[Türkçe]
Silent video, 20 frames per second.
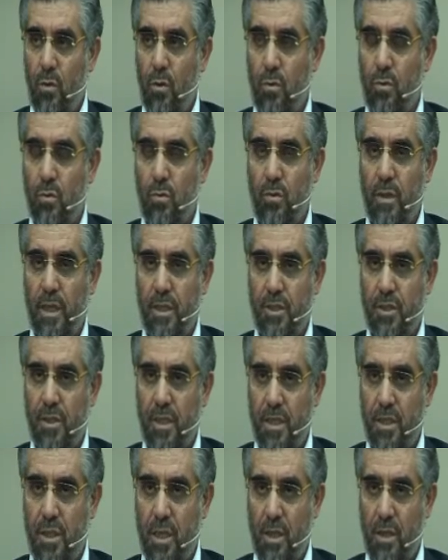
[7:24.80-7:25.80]
odun
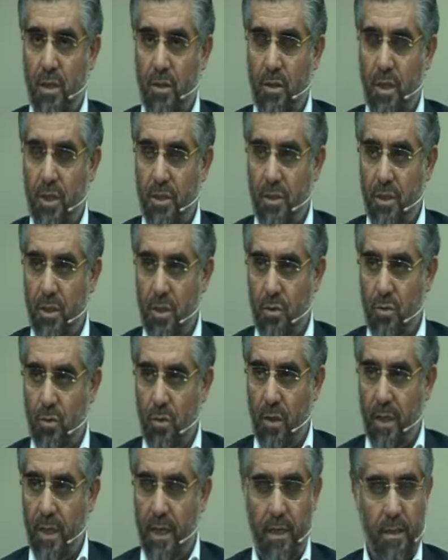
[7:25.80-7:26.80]
taşıyacak taşıyıcı
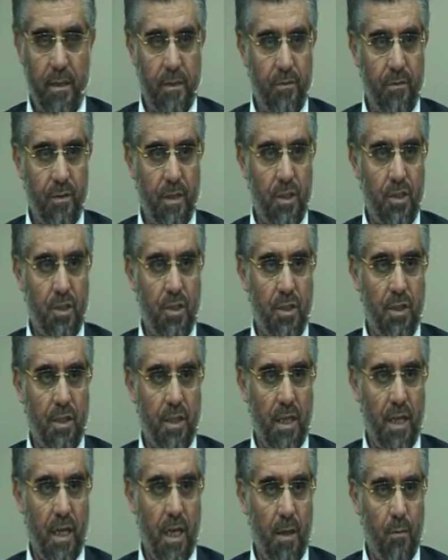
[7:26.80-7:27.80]
olarak fici
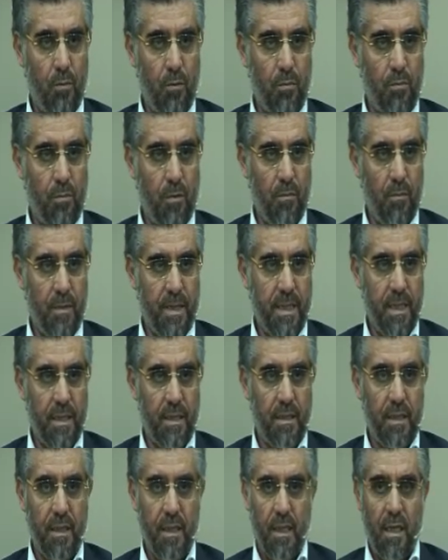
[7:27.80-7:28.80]
diye hablum min mesed
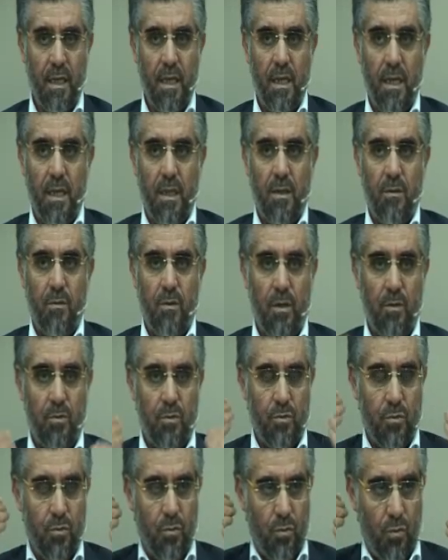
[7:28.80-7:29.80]
Evet,
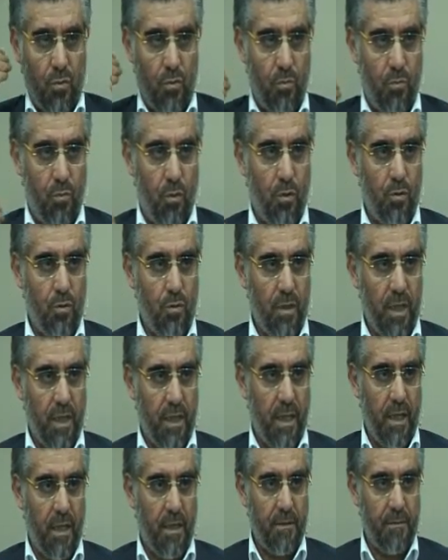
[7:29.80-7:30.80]
boynunda
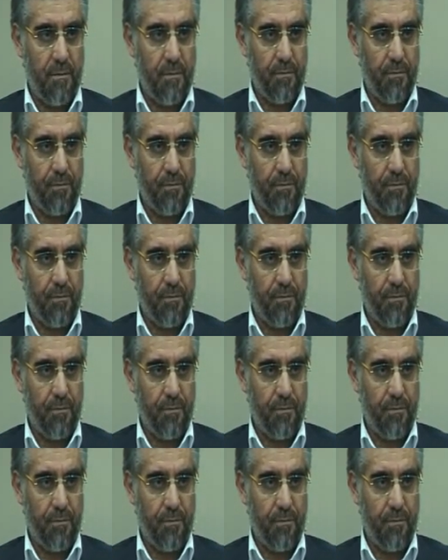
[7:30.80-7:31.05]
da